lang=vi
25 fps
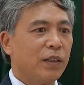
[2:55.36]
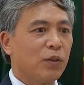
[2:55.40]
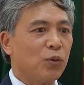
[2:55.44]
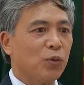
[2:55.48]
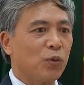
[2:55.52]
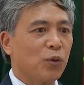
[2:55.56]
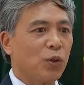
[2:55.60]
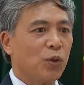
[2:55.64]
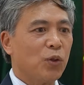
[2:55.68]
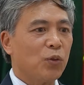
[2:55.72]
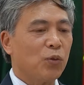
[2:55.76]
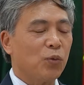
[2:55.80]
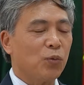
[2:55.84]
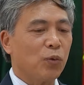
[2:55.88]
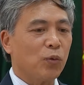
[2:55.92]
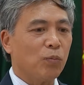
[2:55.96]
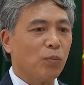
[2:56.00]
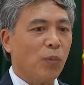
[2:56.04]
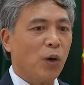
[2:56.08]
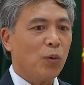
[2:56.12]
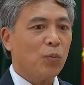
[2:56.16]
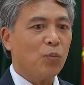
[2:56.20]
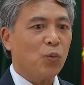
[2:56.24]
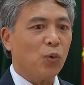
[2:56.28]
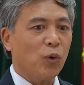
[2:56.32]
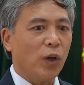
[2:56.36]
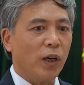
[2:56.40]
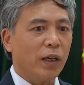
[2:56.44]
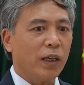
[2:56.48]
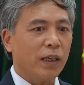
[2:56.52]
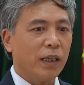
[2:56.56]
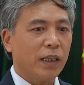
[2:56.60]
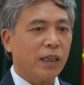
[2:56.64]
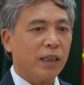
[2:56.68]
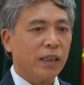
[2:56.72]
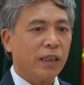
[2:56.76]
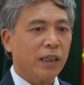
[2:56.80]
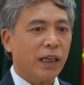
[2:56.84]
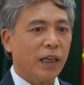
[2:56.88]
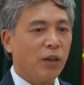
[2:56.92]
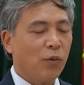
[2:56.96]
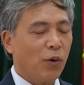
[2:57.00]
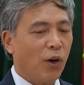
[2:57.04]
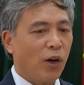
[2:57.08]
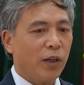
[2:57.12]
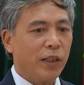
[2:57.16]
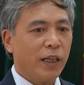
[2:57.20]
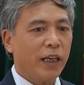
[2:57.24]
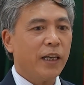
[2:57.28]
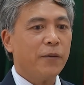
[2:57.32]
Chúng tôi cũng mong muốn là kêu
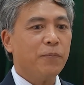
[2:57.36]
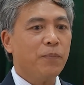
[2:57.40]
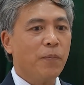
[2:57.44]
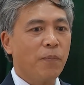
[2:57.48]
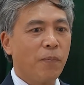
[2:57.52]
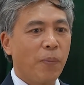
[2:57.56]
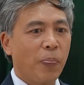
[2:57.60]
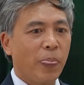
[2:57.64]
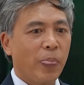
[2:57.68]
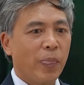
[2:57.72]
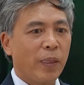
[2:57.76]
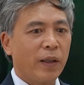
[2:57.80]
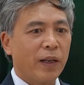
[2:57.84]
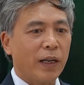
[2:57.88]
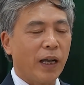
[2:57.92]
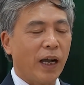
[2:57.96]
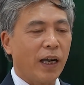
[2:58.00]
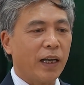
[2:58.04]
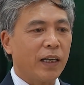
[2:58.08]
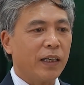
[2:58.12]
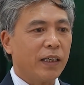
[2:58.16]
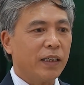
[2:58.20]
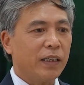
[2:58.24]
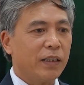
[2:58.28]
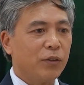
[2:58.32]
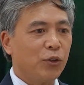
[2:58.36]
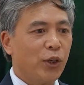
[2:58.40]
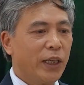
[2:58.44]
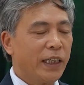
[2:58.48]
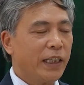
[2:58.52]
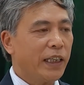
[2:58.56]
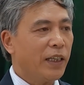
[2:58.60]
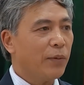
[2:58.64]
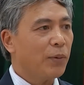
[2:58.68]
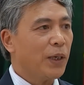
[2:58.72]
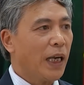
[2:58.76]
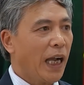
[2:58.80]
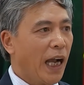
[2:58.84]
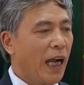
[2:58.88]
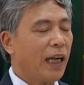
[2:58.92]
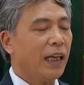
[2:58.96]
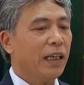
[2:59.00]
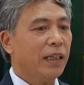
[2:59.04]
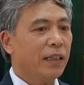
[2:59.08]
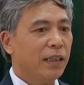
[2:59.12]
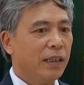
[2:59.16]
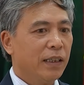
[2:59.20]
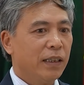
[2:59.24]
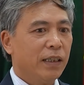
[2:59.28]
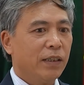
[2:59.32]
gọi thêm các cái doanh nghiệp khác
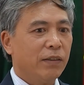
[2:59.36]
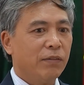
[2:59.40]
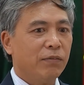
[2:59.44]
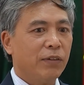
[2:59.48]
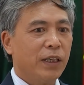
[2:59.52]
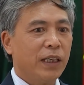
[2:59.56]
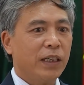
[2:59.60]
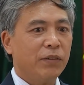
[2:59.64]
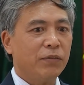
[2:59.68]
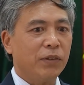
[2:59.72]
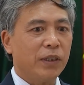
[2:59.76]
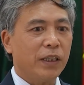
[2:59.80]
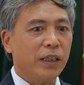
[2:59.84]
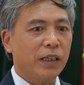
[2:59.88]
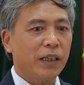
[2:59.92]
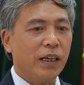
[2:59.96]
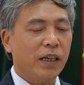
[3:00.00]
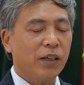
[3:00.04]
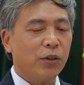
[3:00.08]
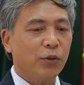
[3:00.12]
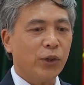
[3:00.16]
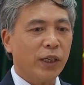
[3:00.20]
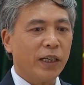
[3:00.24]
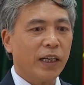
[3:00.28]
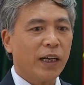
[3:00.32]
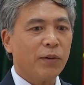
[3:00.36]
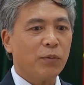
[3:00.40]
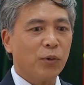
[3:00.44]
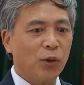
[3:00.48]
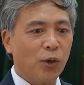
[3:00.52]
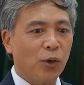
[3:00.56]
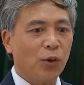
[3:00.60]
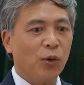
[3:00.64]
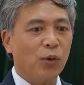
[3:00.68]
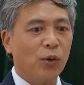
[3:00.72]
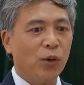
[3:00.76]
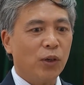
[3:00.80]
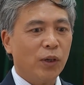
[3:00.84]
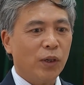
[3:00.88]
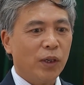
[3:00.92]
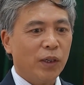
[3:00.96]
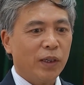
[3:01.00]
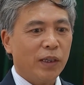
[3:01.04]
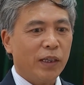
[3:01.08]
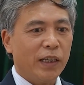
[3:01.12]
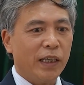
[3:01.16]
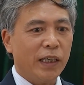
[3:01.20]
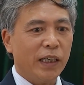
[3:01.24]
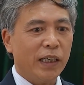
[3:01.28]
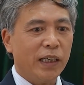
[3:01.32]
về với à, huyện Cam Lộ
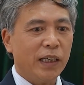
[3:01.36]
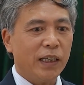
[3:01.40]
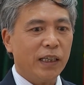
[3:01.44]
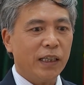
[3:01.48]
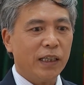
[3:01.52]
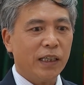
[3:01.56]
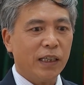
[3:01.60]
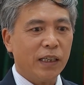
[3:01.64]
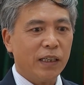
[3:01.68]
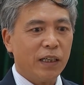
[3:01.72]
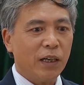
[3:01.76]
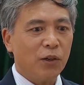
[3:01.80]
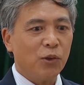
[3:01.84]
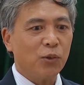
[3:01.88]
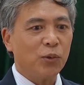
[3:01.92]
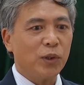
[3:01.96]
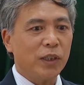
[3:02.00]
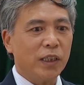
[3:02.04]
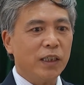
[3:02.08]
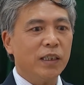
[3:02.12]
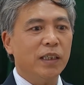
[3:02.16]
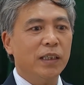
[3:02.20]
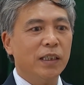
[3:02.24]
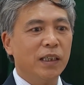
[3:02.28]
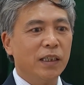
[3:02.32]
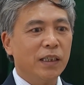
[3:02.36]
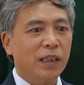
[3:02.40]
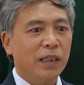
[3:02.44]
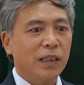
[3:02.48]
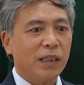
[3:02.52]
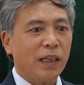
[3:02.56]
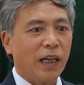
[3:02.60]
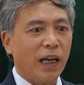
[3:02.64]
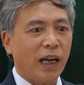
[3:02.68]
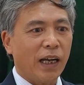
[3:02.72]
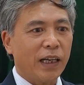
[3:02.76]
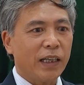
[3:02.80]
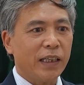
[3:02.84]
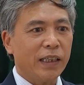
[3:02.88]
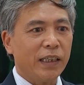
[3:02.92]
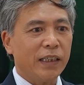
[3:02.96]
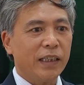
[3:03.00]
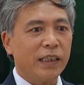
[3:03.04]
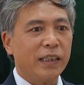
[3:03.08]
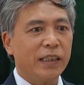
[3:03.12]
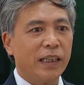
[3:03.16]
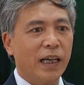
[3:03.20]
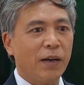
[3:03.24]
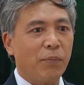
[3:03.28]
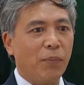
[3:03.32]
để là đầu tư các
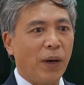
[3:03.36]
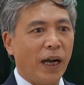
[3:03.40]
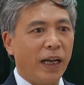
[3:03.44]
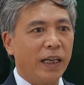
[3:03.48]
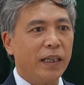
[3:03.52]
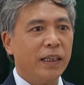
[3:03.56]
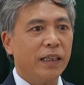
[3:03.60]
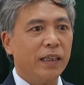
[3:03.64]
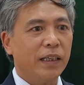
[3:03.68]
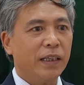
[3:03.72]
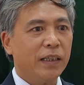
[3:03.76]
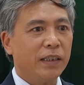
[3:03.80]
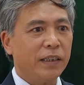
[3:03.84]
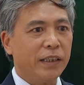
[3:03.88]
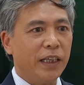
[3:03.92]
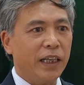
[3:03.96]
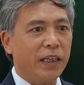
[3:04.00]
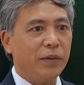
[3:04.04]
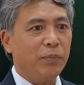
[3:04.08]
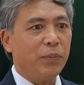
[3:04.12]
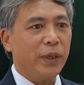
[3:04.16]
cái nhà máy chế